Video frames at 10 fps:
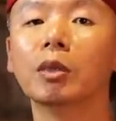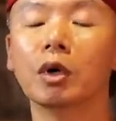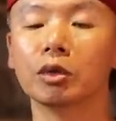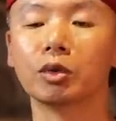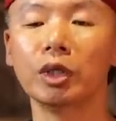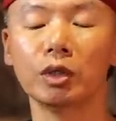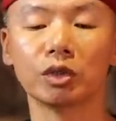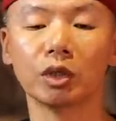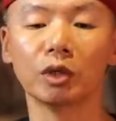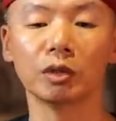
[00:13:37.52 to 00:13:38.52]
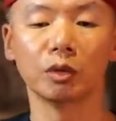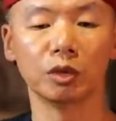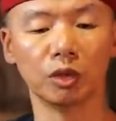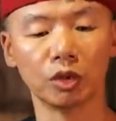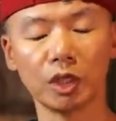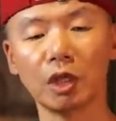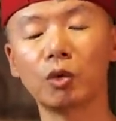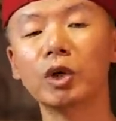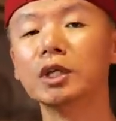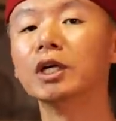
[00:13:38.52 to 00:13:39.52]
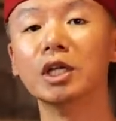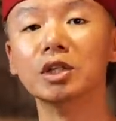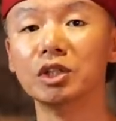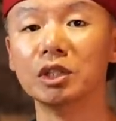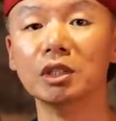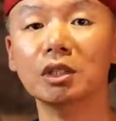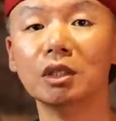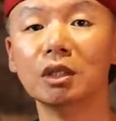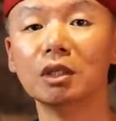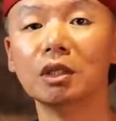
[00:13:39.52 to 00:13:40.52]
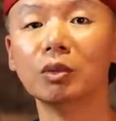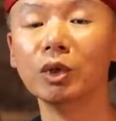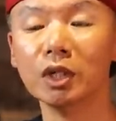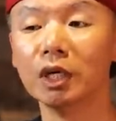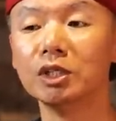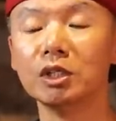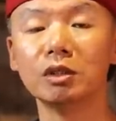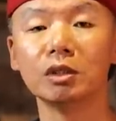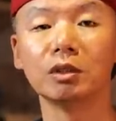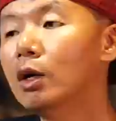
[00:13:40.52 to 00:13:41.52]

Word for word: 哦，所以有时候有些人问得很急，问得很急。